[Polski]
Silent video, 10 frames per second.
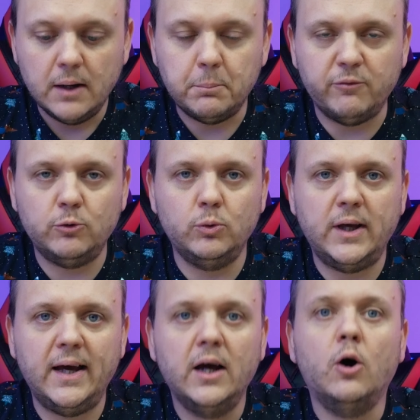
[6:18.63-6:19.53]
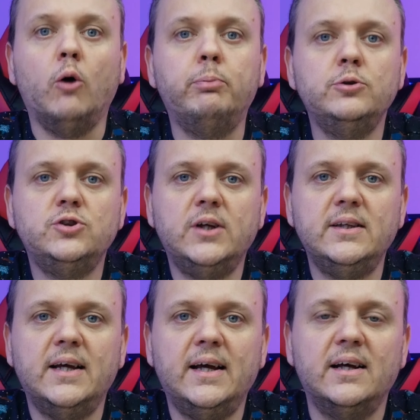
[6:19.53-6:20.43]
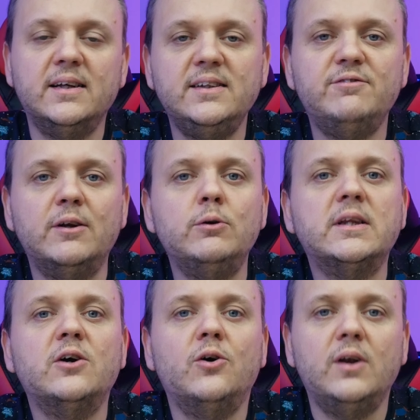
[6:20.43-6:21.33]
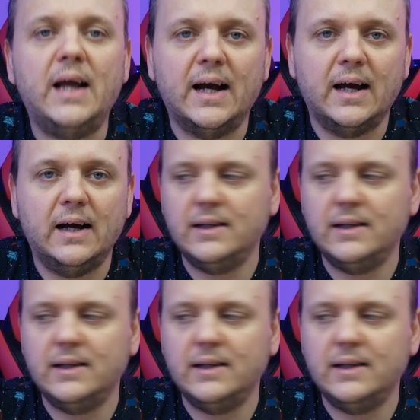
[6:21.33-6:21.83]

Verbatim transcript: powoduje opóźnienie, niweluje tego laga.